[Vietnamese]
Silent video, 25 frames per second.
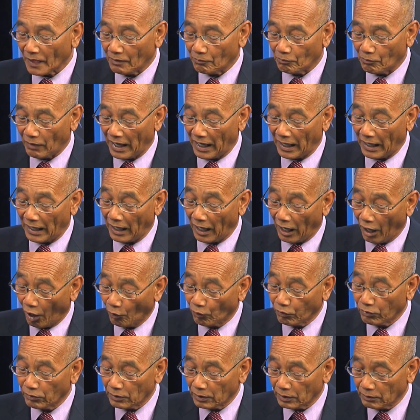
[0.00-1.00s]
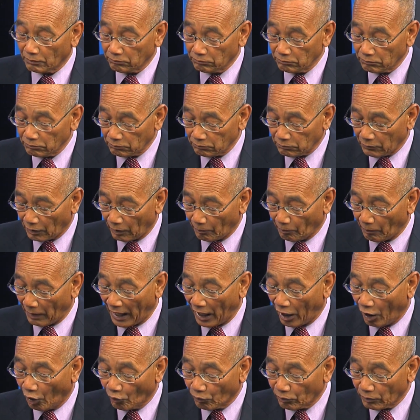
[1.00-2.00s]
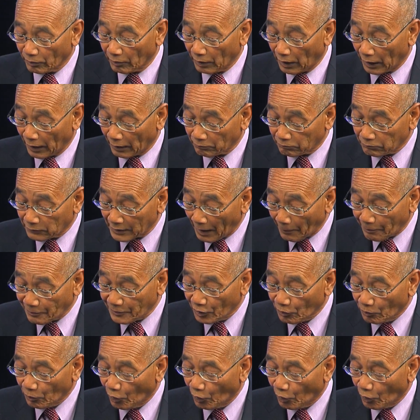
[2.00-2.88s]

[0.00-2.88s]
mà ông, mà ông uh, W.